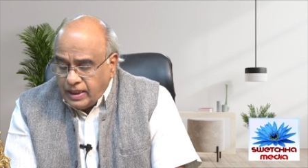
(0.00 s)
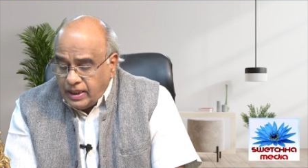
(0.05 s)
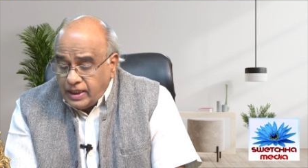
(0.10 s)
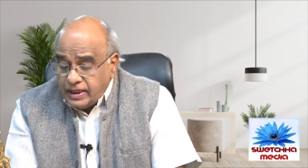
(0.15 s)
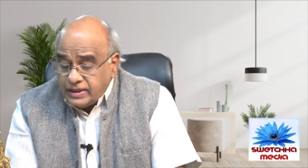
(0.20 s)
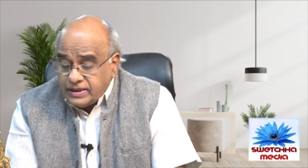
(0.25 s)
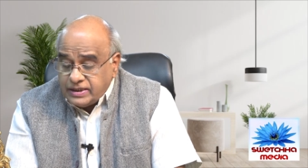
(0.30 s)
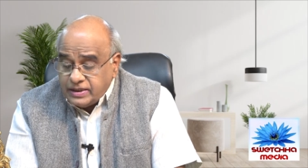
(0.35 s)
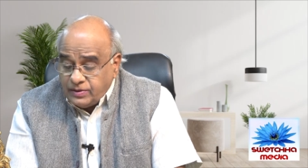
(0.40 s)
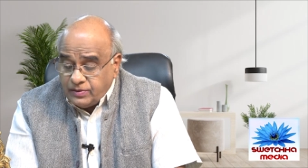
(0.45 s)

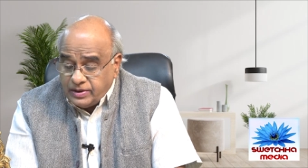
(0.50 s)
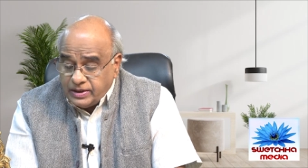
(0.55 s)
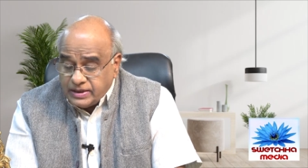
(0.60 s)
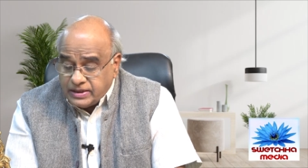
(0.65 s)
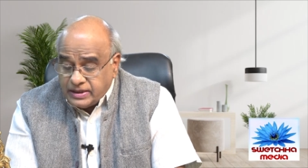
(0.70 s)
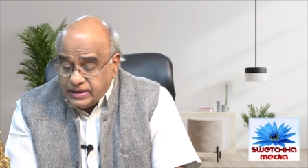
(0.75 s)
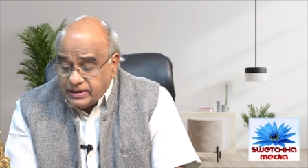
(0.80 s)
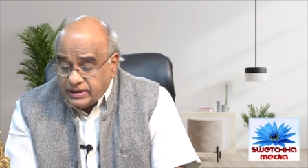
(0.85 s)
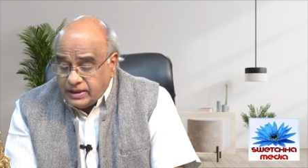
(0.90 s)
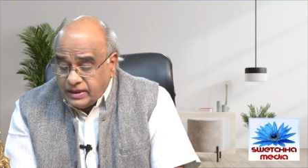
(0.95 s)
ఆర్చిలోని
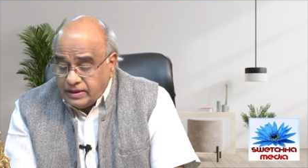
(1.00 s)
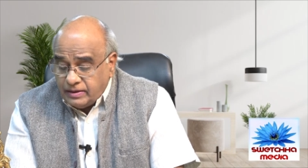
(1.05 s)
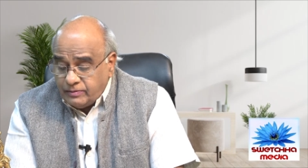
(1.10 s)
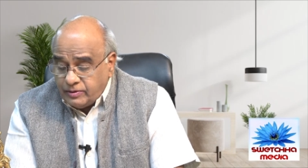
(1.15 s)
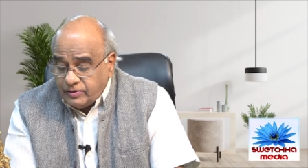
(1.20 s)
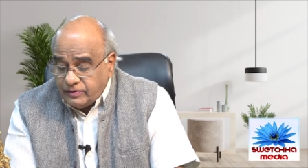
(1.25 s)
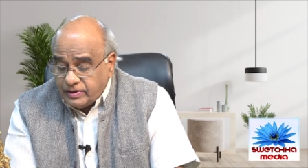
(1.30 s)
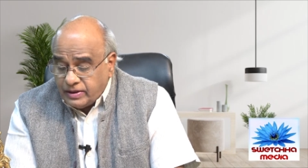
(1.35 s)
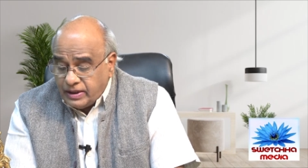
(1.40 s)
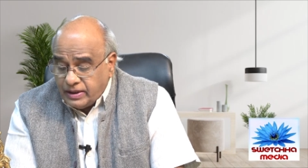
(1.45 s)

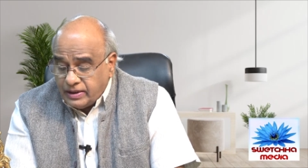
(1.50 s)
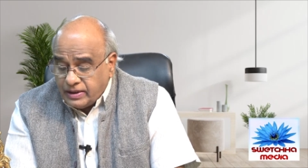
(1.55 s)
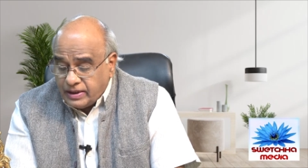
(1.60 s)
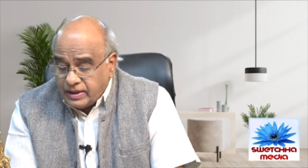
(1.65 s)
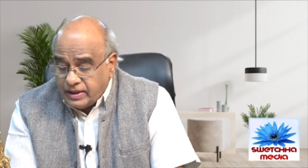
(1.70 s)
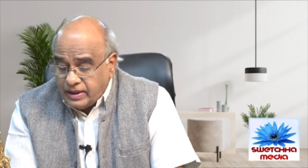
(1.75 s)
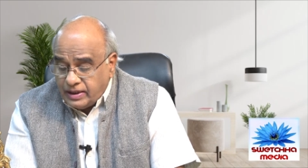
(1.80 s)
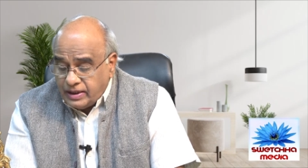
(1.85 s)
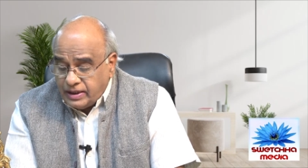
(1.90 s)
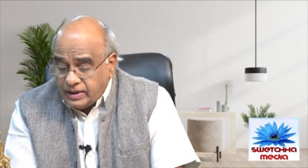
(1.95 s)
సీతారాముల విగ్రహాన్ని
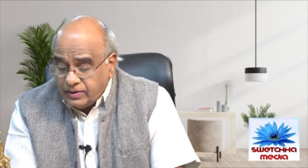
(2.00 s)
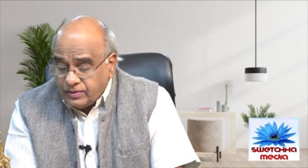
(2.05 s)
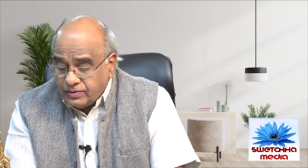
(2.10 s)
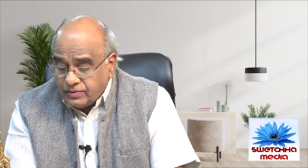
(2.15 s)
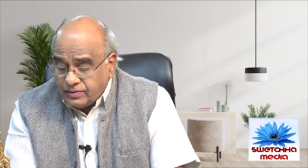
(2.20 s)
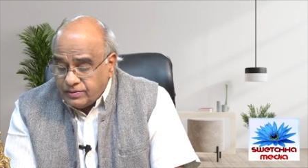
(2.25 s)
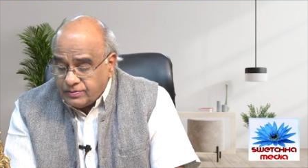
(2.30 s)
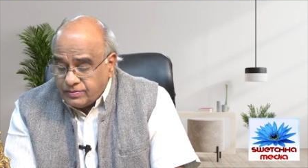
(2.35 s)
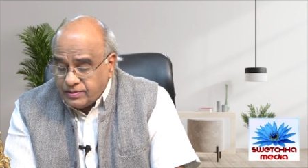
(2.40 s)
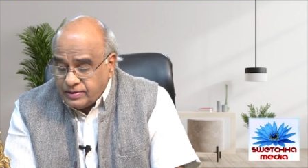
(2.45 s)
కాళ్లను
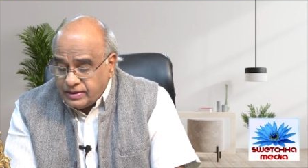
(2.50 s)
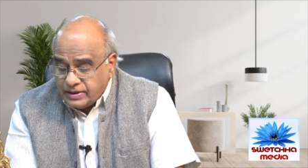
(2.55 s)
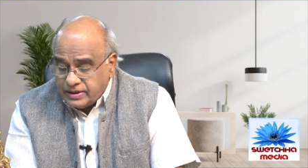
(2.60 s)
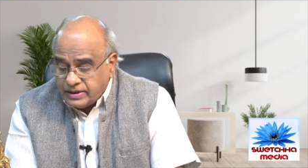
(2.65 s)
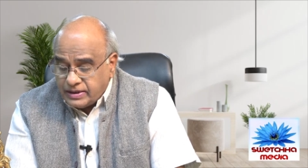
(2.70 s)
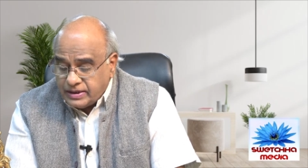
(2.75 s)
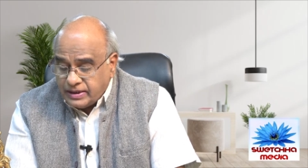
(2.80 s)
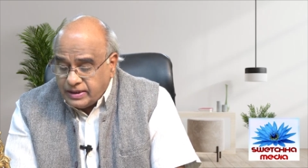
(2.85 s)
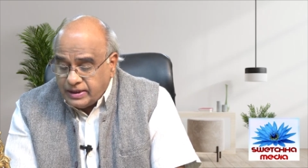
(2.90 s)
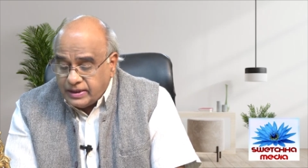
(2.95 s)
ధ్వంసం
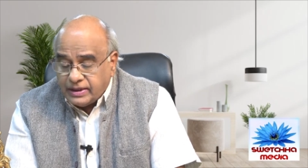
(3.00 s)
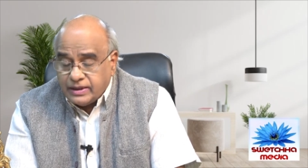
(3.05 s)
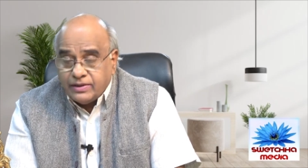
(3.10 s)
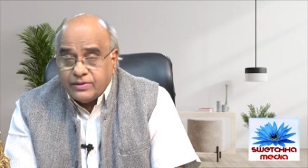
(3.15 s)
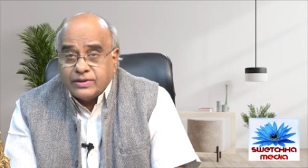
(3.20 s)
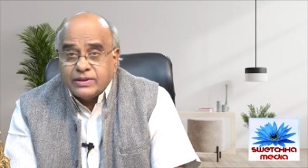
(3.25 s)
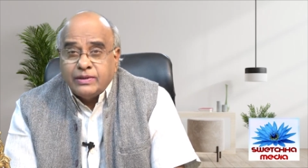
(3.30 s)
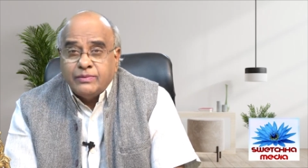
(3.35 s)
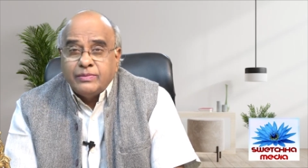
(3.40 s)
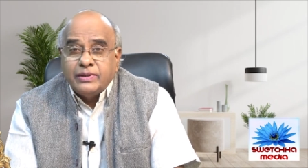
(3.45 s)
చేసిన
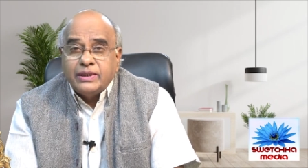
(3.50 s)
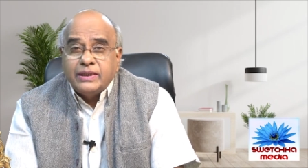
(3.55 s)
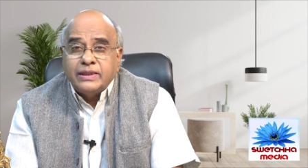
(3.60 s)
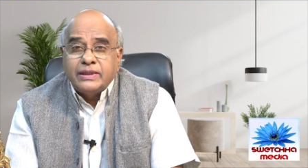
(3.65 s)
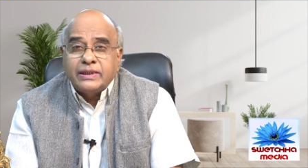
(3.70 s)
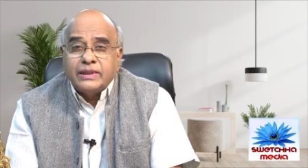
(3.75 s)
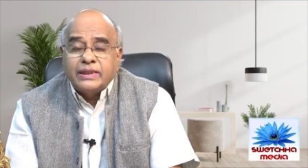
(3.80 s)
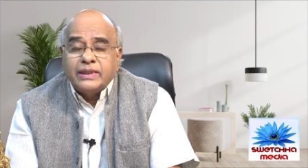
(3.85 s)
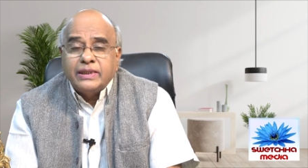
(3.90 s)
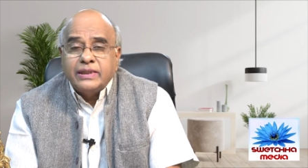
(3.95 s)
ఘటనకు
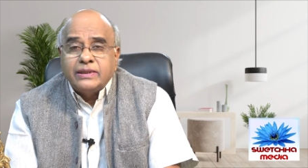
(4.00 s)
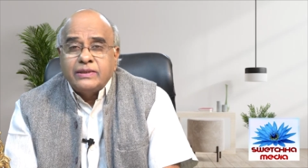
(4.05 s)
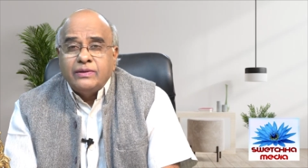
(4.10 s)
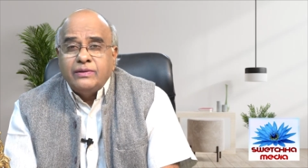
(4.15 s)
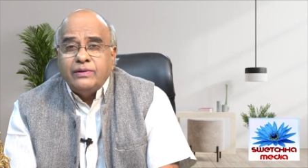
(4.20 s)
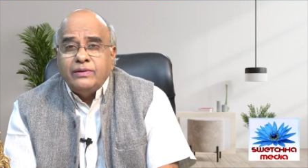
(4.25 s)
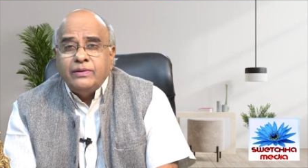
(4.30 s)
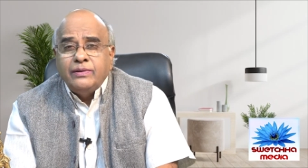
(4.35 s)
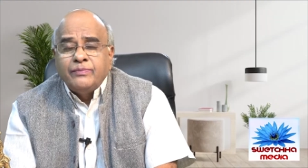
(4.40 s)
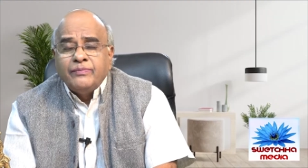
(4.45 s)
సంబంధించిన
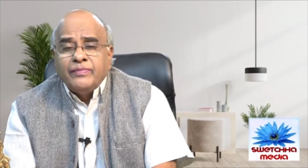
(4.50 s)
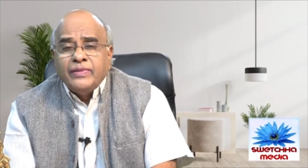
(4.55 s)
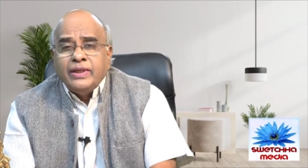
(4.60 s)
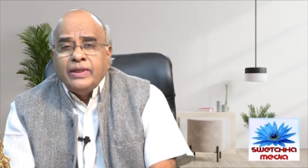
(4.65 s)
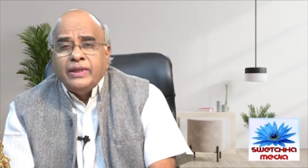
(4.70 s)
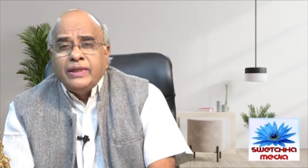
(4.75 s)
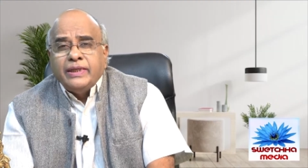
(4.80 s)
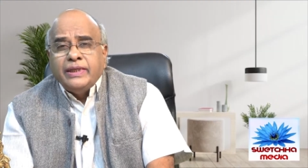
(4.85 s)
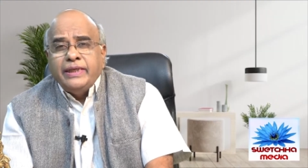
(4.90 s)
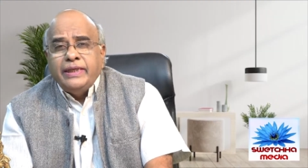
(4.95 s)
కేసుల్లో
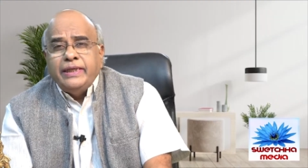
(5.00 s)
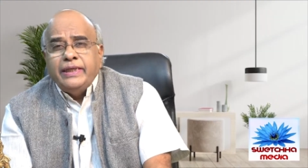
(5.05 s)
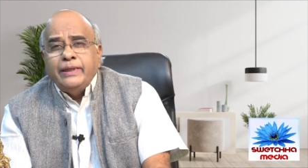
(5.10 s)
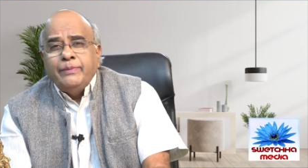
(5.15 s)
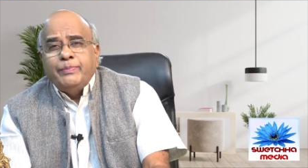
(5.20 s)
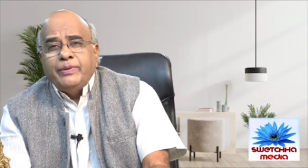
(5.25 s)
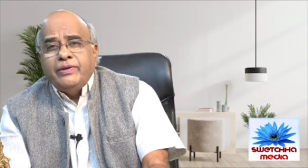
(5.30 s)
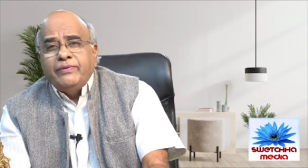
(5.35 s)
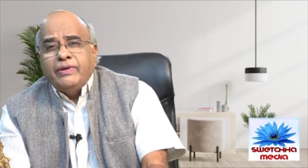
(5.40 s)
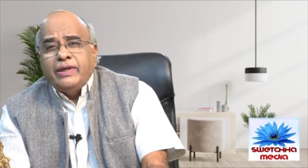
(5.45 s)

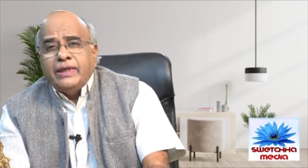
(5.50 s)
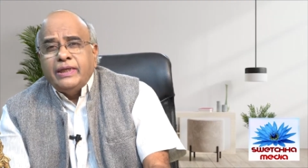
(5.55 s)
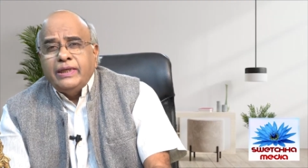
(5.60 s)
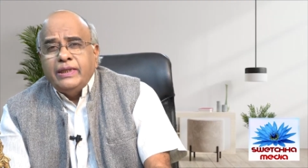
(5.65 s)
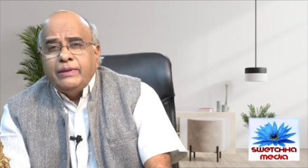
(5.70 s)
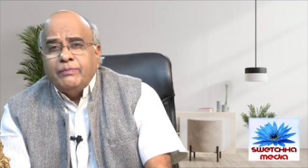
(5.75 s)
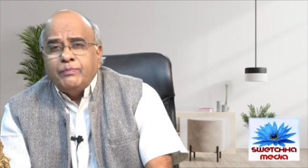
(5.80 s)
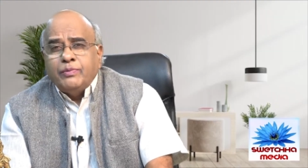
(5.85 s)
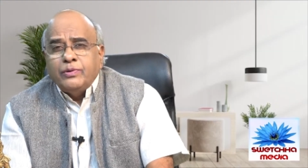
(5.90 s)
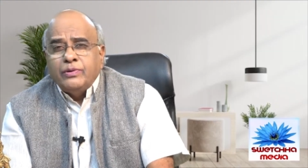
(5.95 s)
టీడీపీ
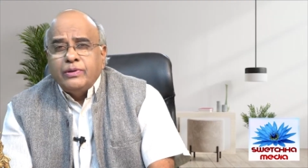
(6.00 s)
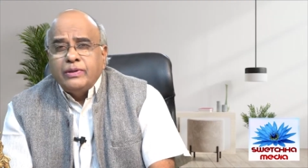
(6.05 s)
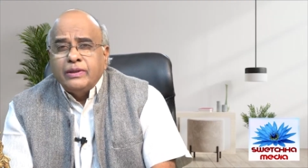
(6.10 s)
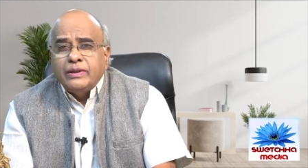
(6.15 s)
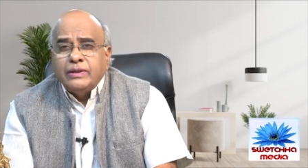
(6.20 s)
వారిని పో